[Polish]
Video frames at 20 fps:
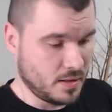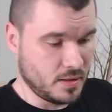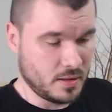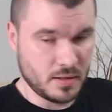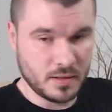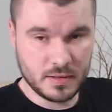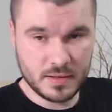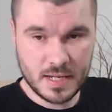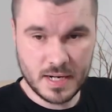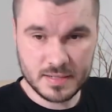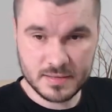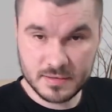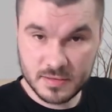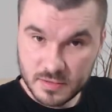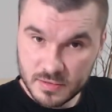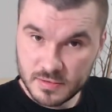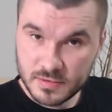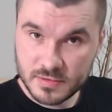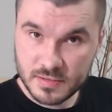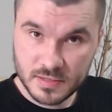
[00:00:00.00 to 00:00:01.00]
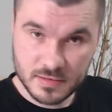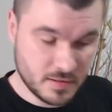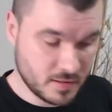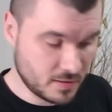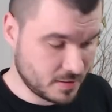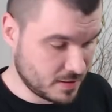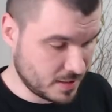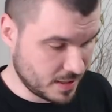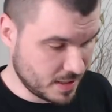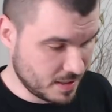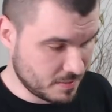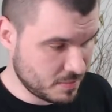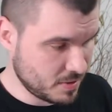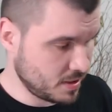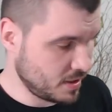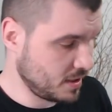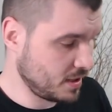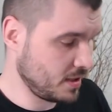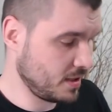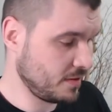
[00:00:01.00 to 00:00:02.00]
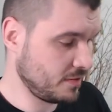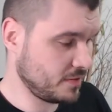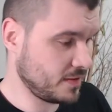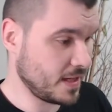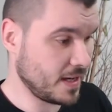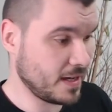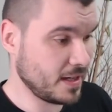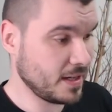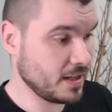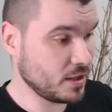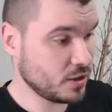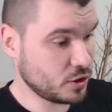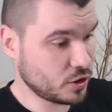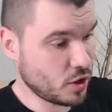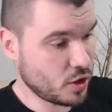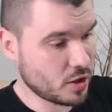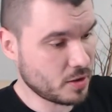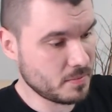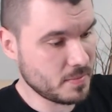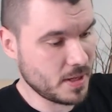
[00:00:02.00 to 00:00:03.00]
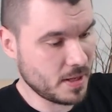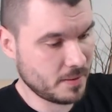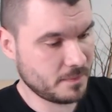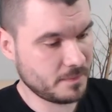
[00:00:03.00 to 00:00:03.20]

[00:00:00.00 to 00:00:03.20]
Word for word: I teraz co, co dostajemy w tej torbie?